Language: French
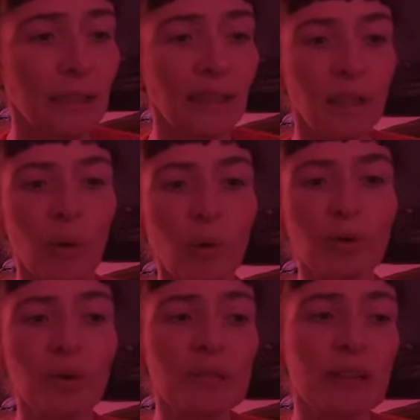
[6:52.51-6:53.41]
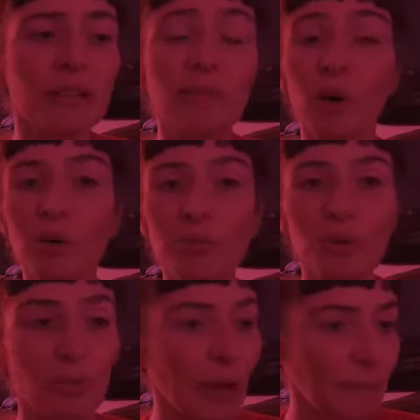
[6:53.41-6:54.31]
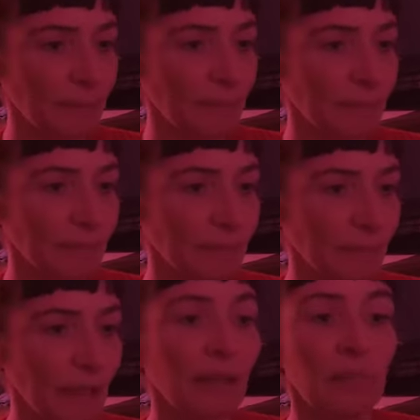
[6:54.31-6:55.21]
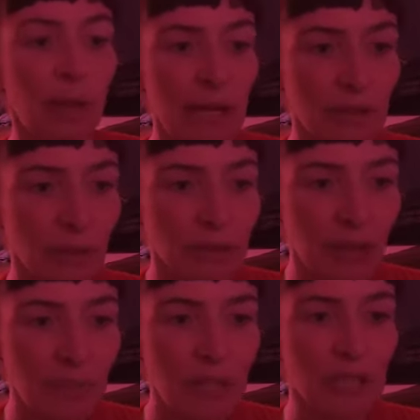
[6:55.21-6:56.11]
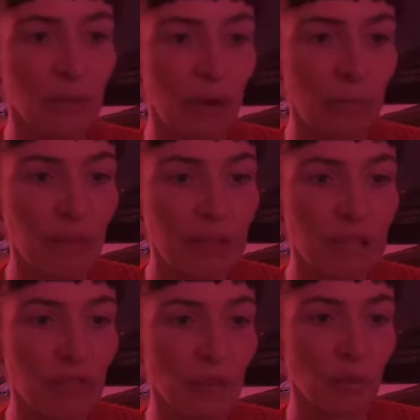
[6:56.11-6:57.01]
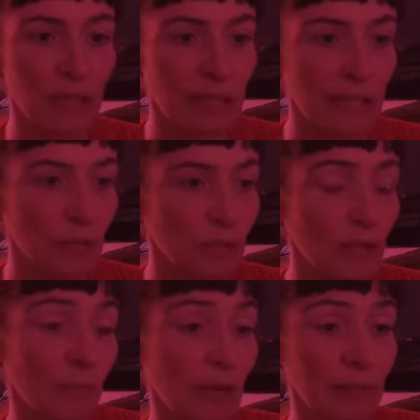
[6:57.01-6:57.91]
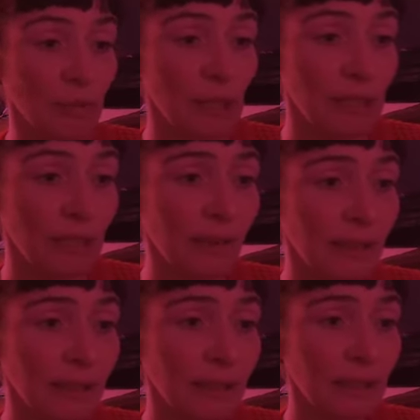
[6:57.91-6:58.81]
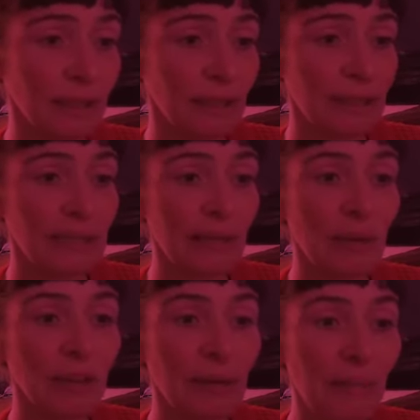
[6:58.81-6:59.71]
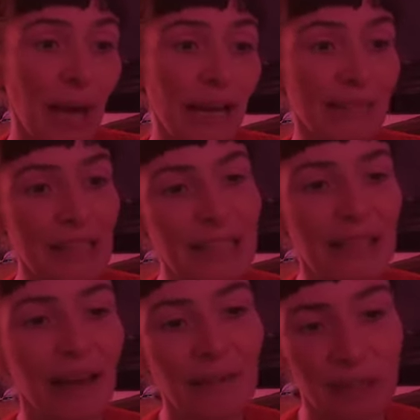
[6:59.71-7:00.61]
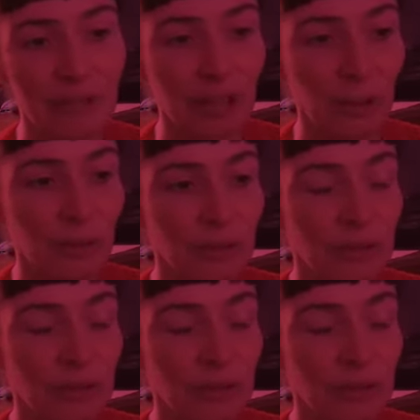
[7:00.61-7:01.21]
On dansa d'abord le menuet. Mais les notes rapides de la partition exécutée par les musiciens s'accordaient mal avec ces graves révérences.